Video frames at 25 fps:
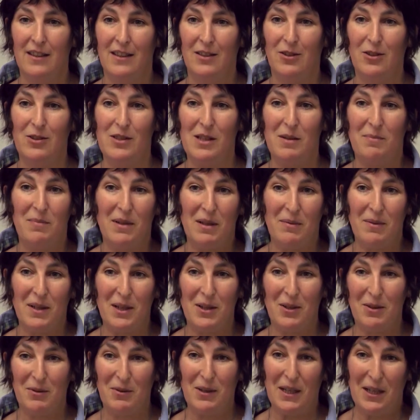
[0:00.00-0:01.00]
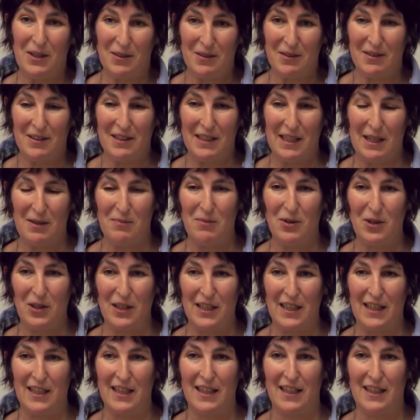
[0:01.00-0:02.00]
Entonces, primero, bueno, creemos
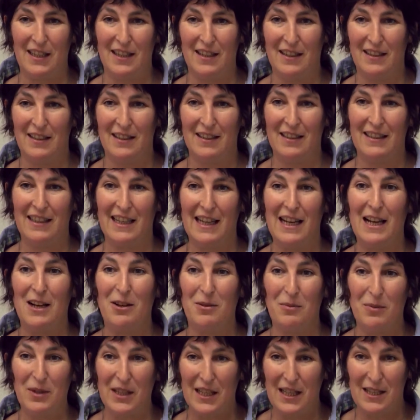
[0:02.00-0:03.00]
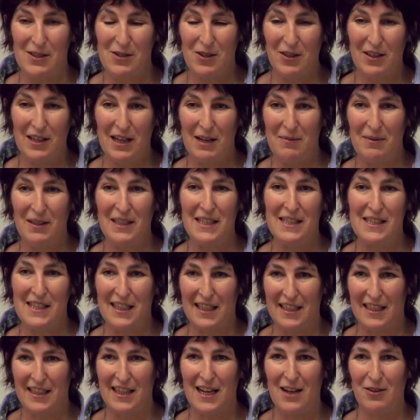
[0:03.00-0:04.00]
que, la comunicación realmente
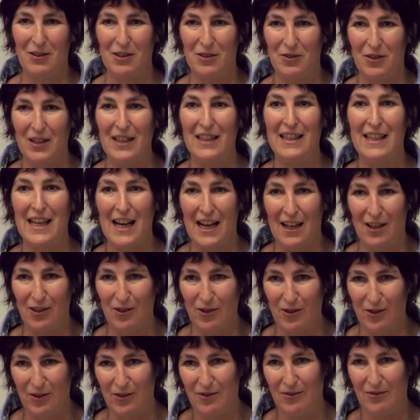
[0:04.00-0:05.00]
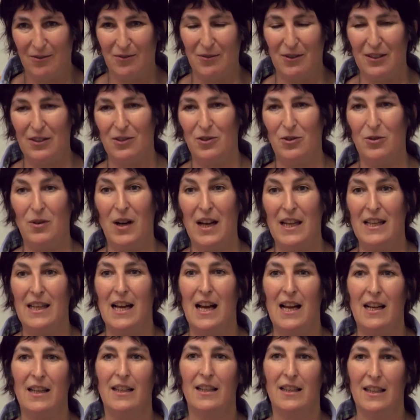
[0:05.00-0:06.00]
se genera cuando hay diálogo, cuando no hay
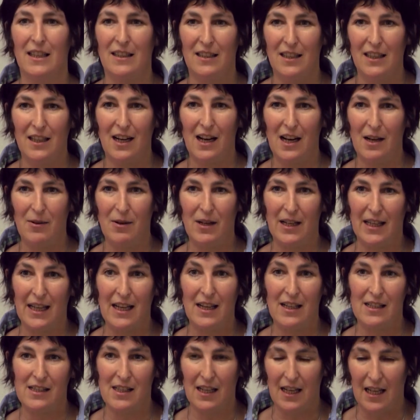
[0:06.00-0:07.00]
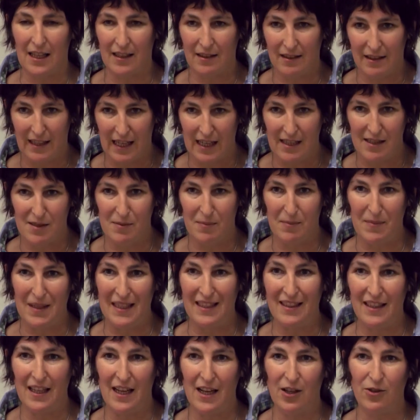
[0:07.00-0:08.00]
alguien que tiene la verdad y que se la
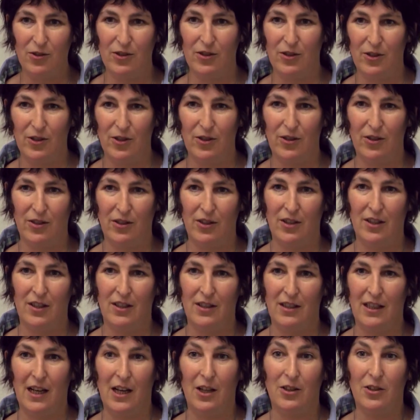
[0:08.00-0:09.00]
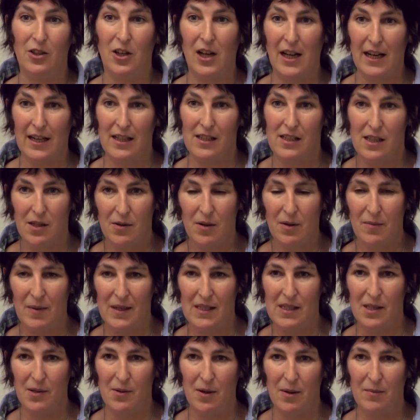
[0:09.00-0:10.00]
transmite a otro y el otro la recibe
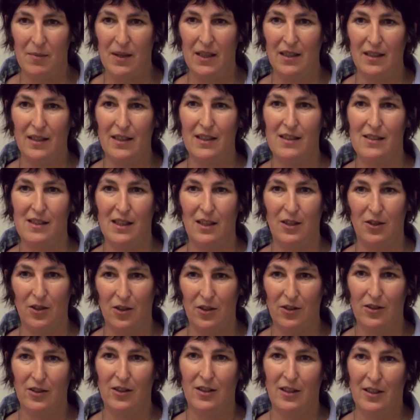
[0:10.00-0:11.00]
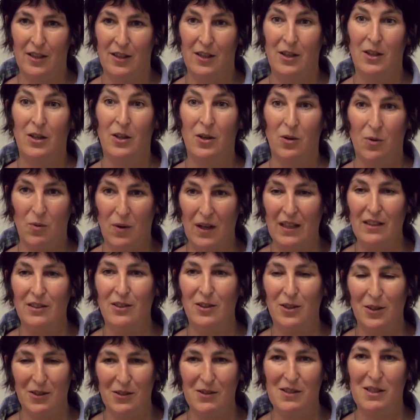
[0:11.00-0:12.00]
pasivamente, sino
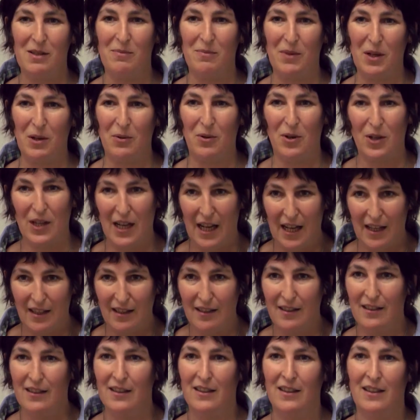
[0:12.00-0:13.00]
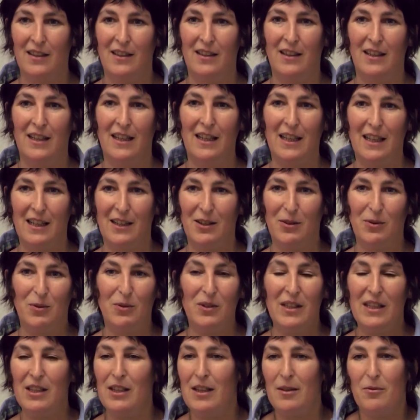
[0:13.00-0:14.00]
cuando se provoca eh,
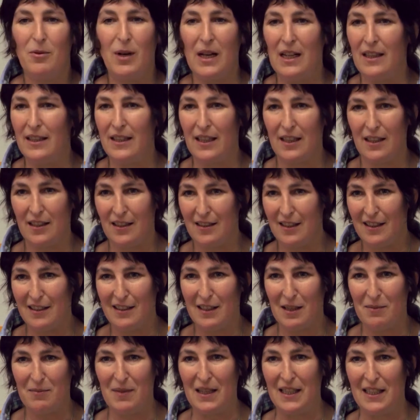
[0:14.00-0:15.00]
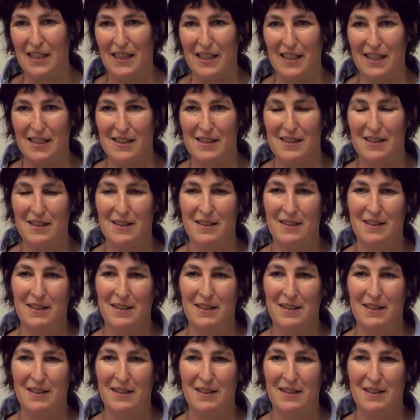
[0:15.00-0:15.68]
un ida y vuelta de distintas maneras.